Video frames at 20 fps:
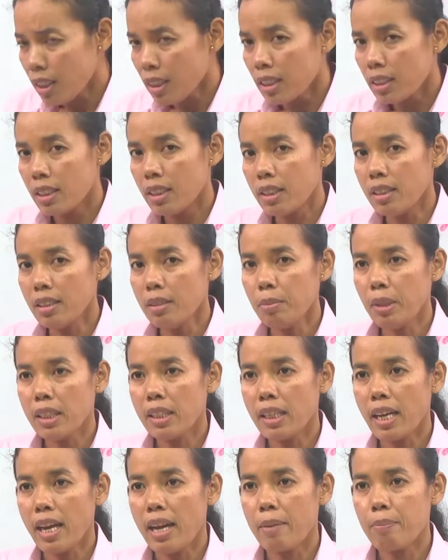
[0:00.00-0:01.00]
cứ miền
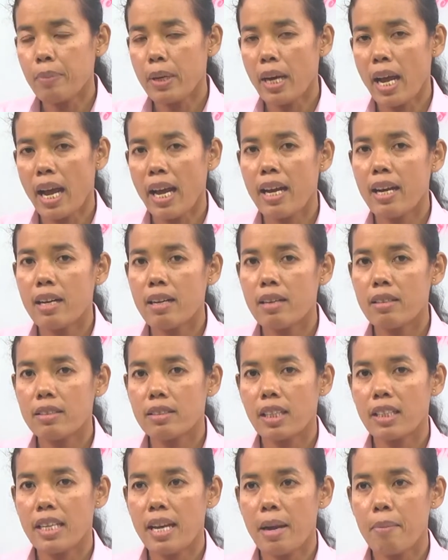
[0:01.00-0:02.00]
ca prà
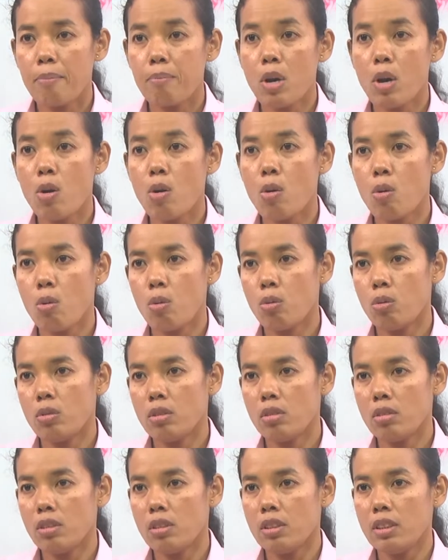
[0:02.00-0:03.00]
xây nhà bồ
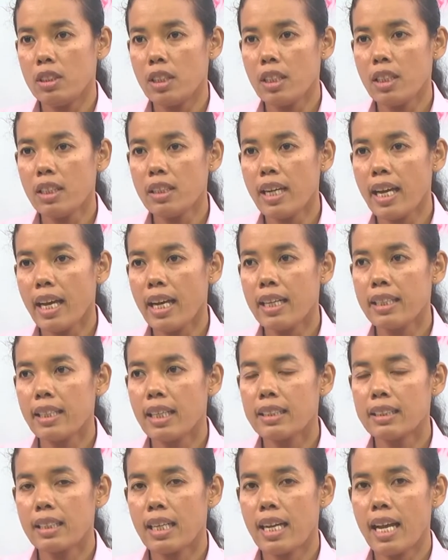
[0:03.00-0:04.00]
chẳng đã hơi
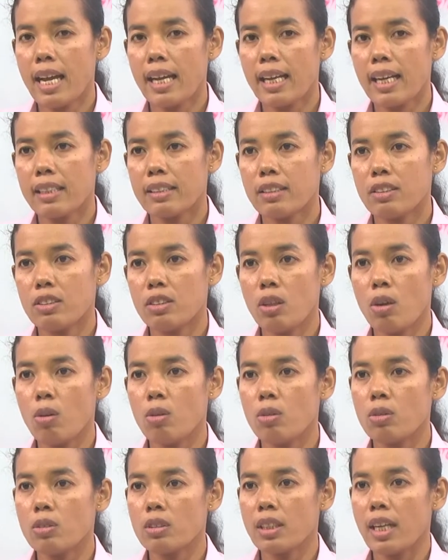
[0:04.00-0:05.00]
thà sạ hàng
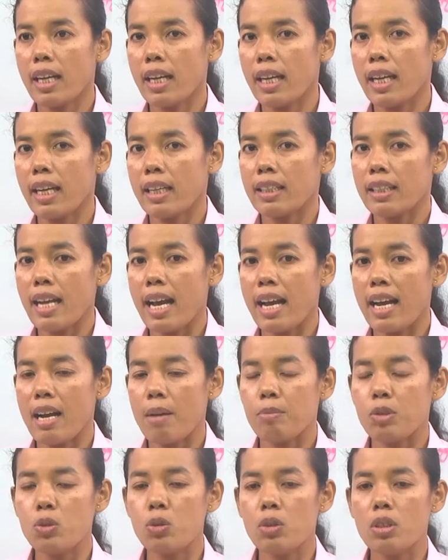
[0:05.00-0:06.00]
chồng sạ hàng
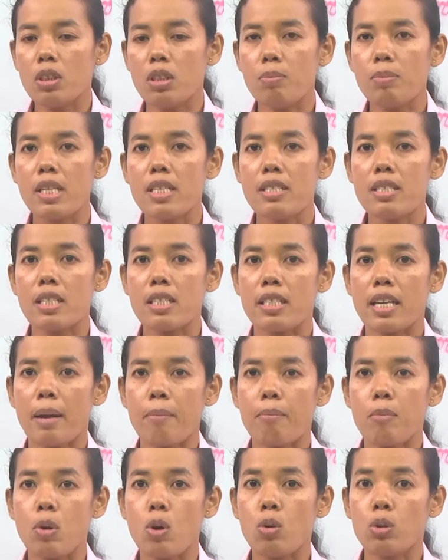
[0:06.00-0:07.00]
đàm nút cứ miền xây nhà
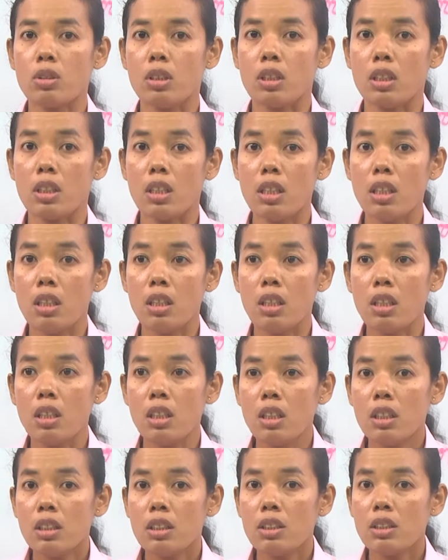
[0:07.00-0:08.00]
bố chia
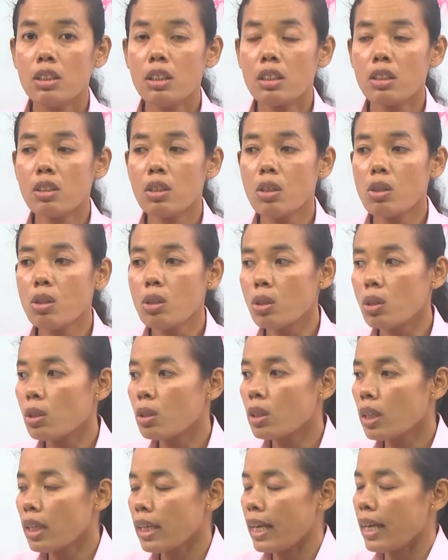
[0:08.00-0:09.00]
cùl
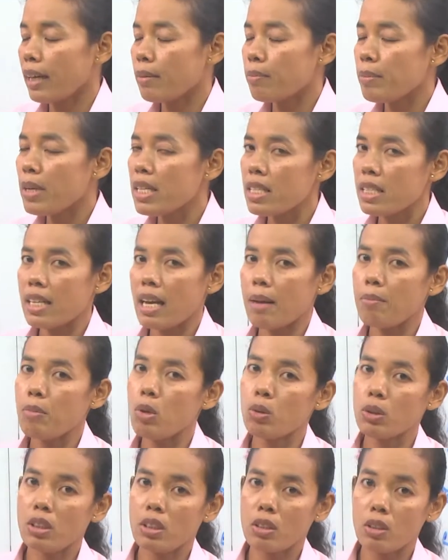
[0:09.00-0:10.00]
cái nào miền xây nhà bố
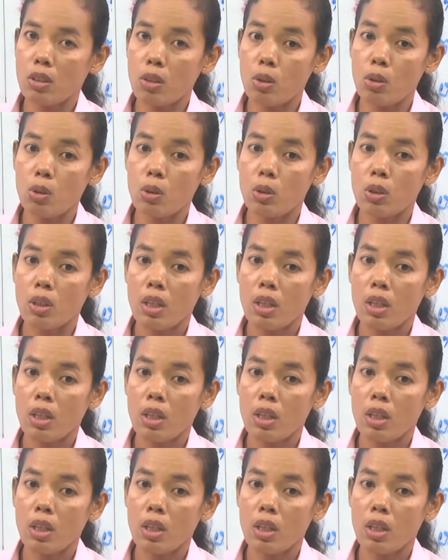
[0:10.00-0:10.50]
chia cùl